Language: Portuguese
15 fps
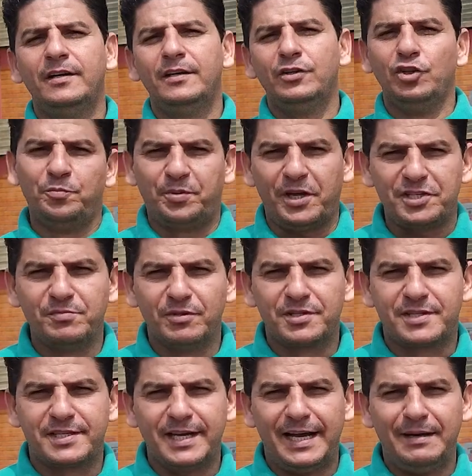No
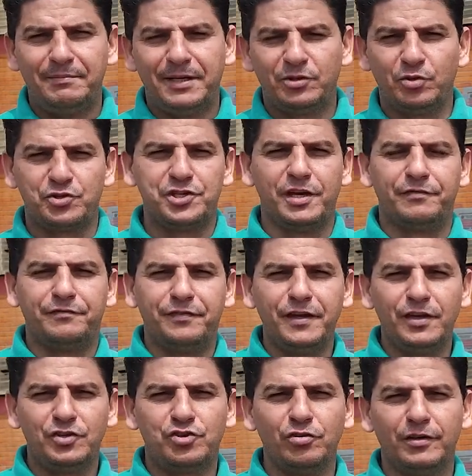próximo sábado, dia
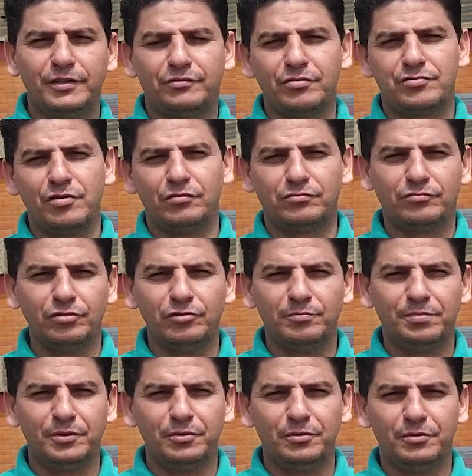28 de
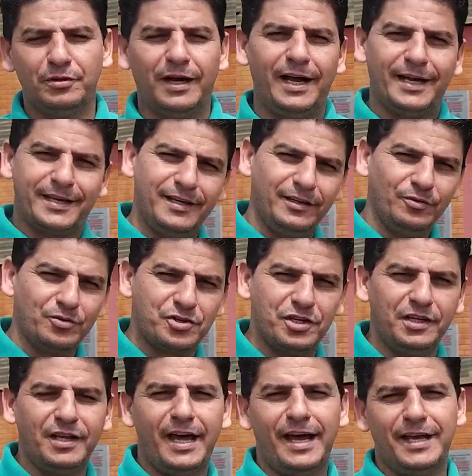outubro, aqui no
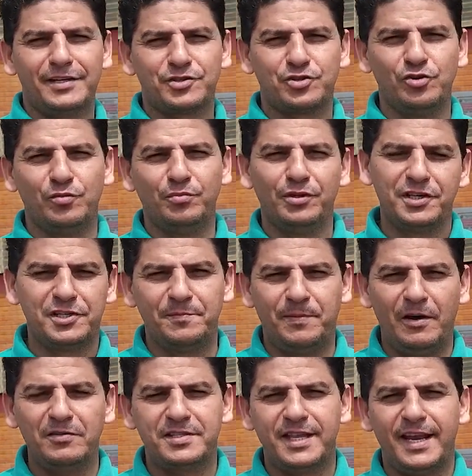Ginásio
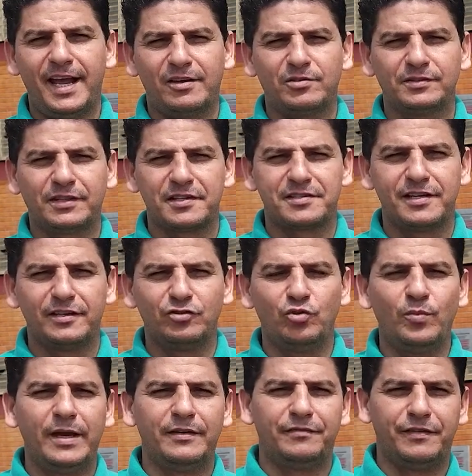Municipal estará
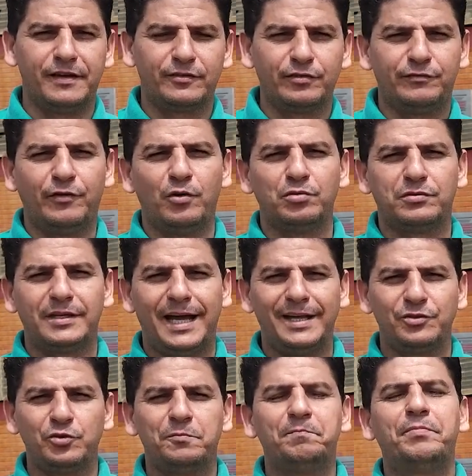acontecendo um evento
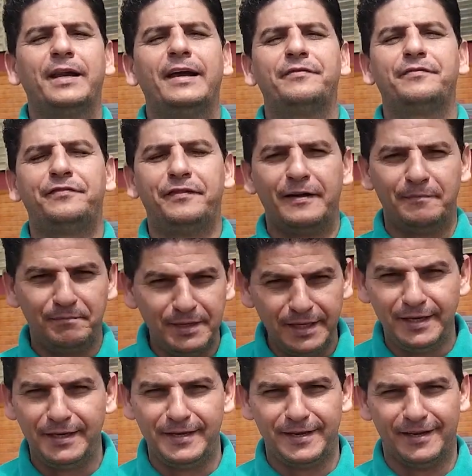voltado para a
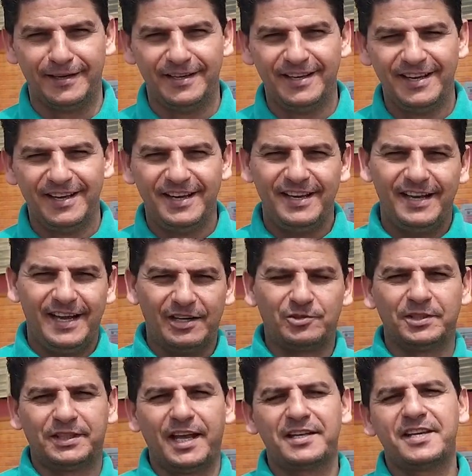família
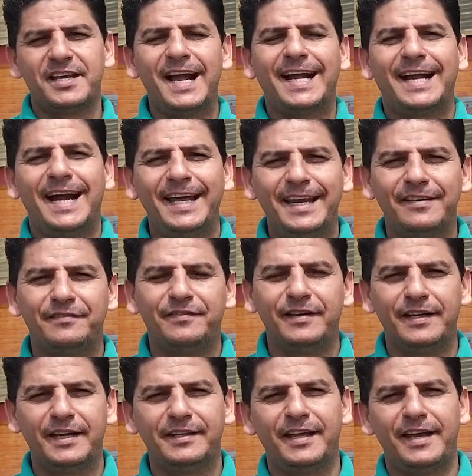acontece aí a
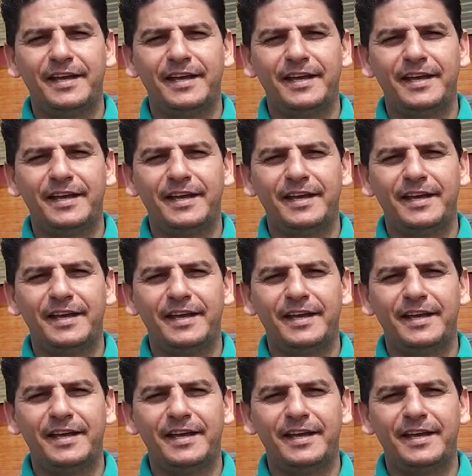Caravana da